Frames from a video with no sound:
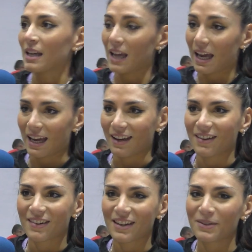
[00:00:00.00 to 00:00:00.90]

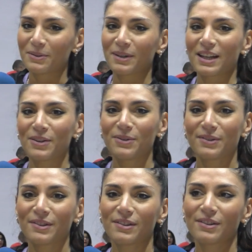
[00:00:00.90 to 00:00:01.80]
Eh, allora, io
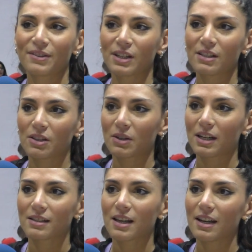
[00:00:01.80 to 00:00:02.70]
ho iniziato a
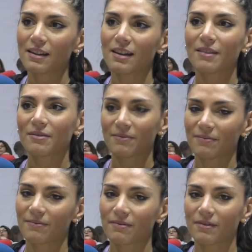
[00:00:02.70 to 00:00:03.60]
Caserta
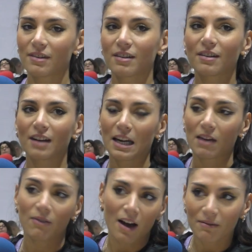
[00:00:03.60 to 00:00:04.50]
uh,
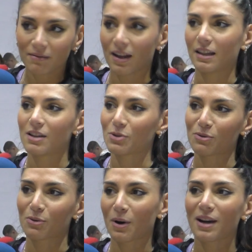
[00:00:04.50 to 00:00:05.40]
anni fa,
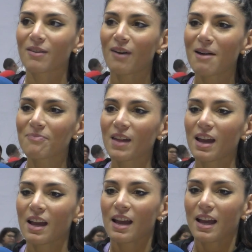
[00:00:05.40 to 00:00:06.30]
adesso sono anni fa,
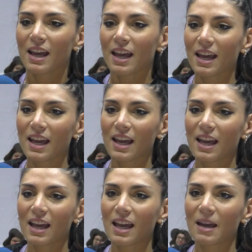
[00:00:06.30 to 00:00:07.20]

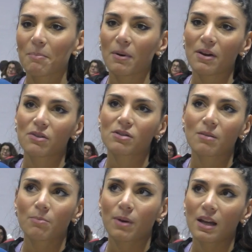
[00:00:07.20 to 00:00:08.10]
e poi ho
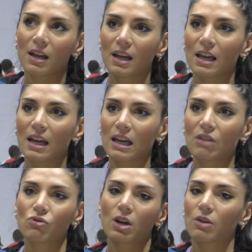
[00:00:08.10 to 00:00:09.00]

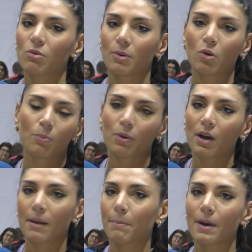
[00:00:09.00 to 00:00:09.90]
sempre giocato per lo più in
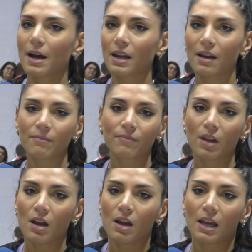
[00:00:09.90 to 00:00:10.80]
Campania,
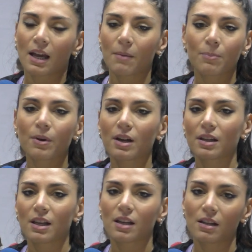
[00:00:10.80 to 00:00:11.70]
in
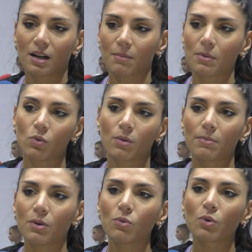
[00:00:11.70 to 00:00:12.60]
campionati tra B2 e
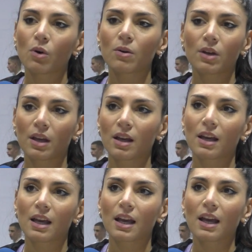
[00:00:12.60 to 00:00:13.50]
B1,
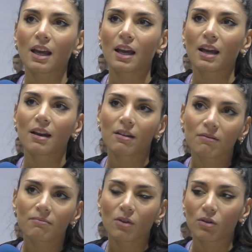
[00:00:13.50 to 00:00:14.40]
e
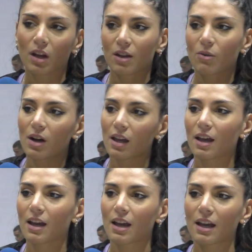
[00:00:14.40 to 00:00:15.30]
ottenendo
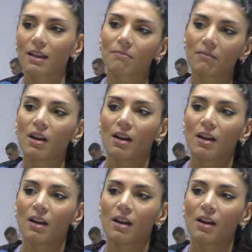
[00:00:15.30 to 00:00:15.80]
anche